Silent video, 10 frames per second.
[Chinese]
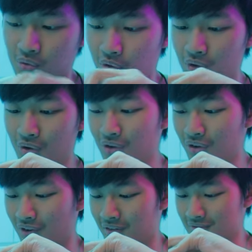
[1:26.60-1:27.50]

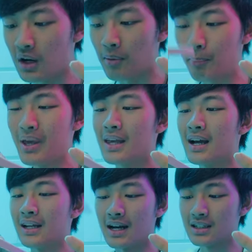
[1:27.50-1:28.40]
哦，那我们背
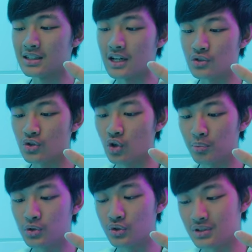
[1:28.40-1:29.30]
盖拿起来之后，我
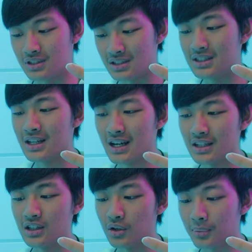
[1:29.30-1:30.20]
们就直接
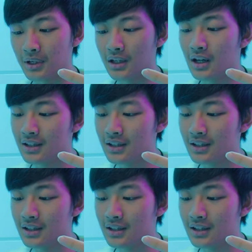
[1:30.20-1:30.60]
看到我们的